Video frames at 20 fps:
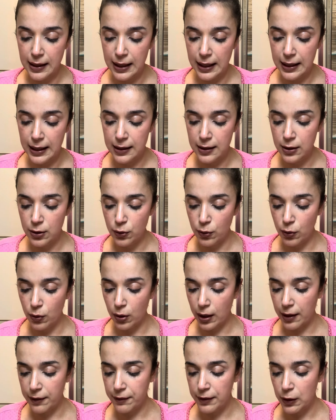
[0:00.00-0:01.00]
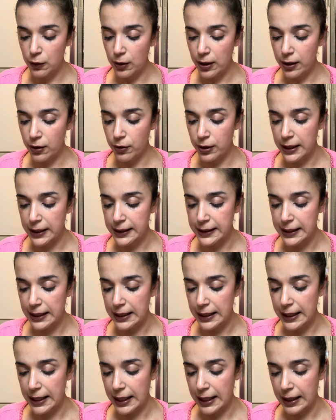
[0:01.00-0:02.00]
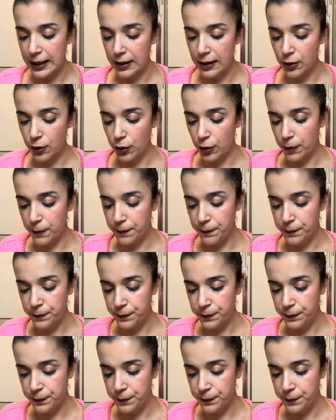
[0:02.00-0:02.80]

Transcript: allora ve lo leggo in italiano